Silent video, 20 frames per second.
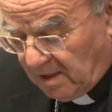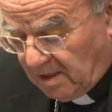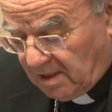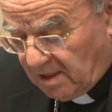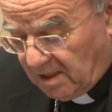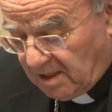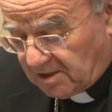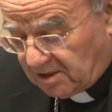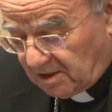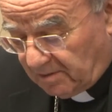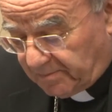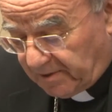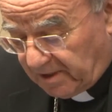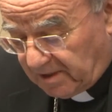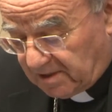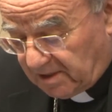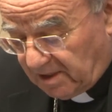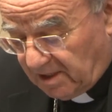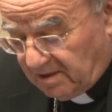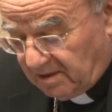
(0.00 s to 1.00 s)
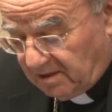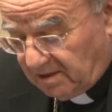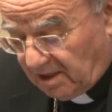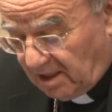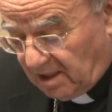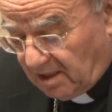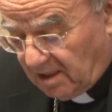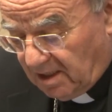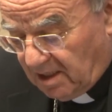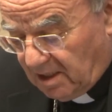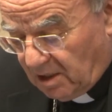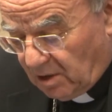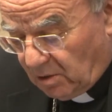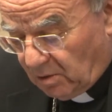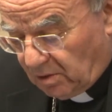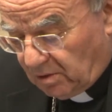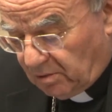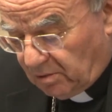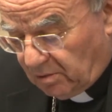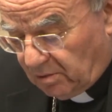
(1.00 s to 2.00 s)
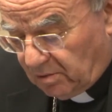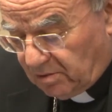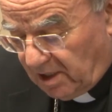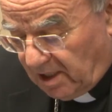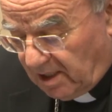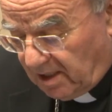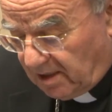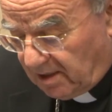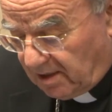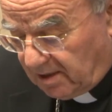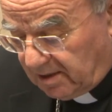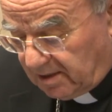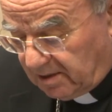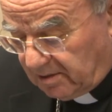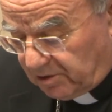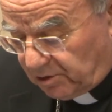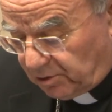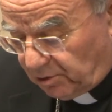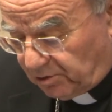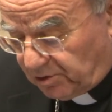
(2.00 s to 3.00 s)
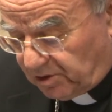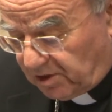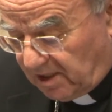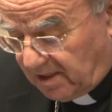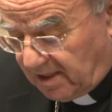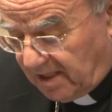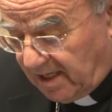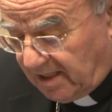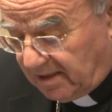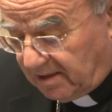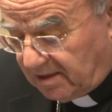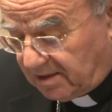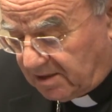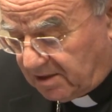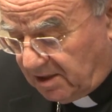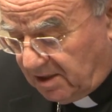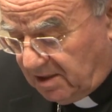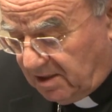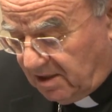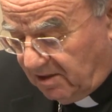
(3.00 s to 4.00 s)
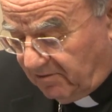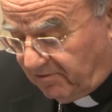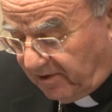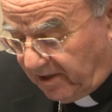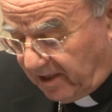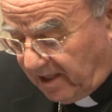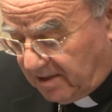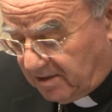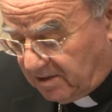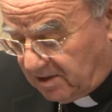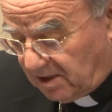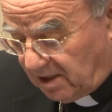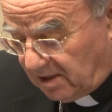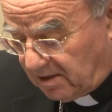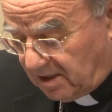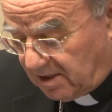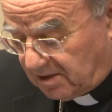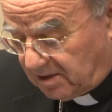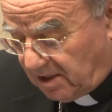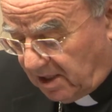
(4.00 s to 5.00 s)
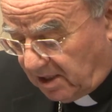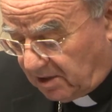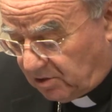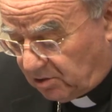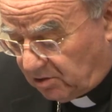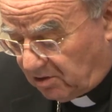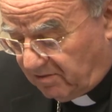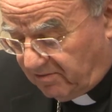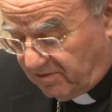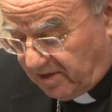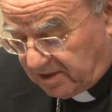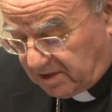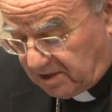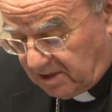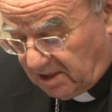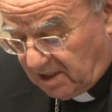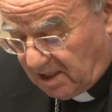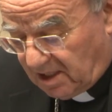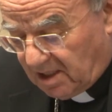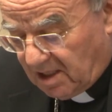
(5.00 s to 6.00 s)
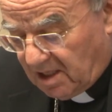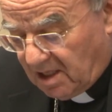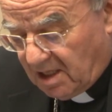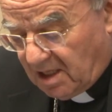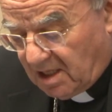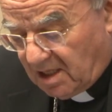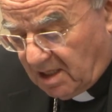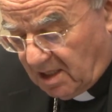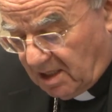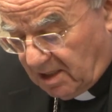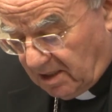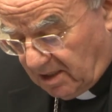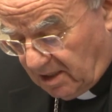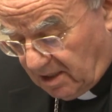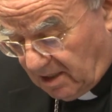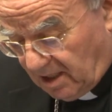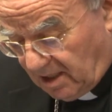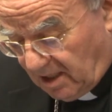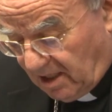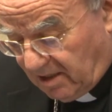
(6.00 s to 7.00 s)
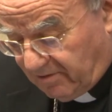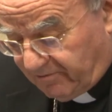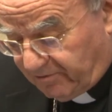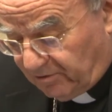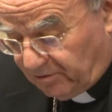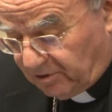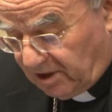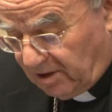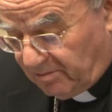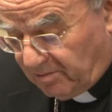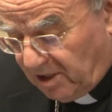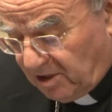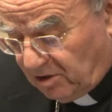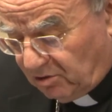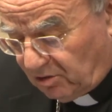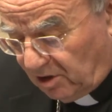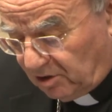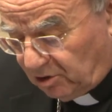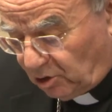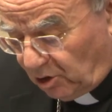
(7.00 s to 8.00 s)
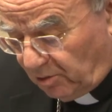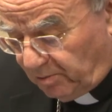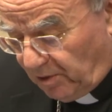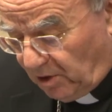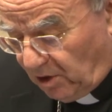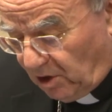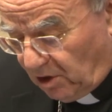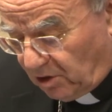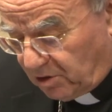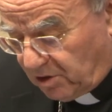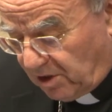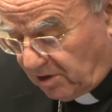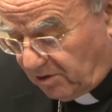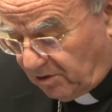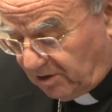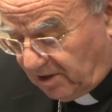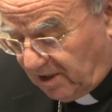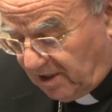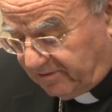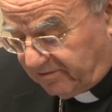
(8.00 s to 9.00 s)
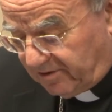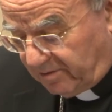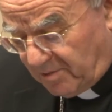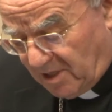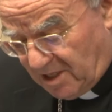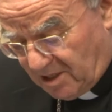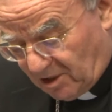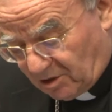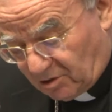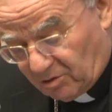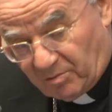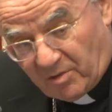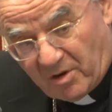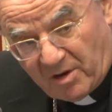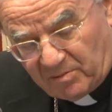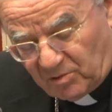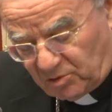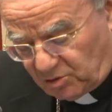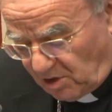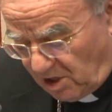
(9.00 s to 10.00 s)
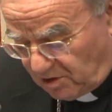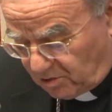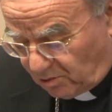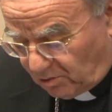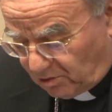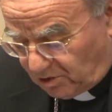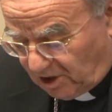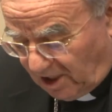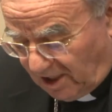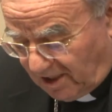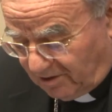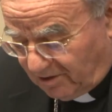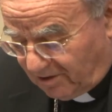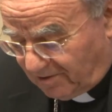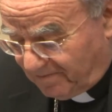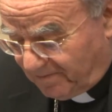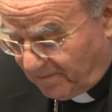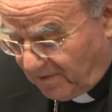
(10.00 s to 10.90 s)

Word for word: Esta presenta una sociedad sin diferencia de sexo y vacía el fundamento antropológico de la familia, como hemos escuchado.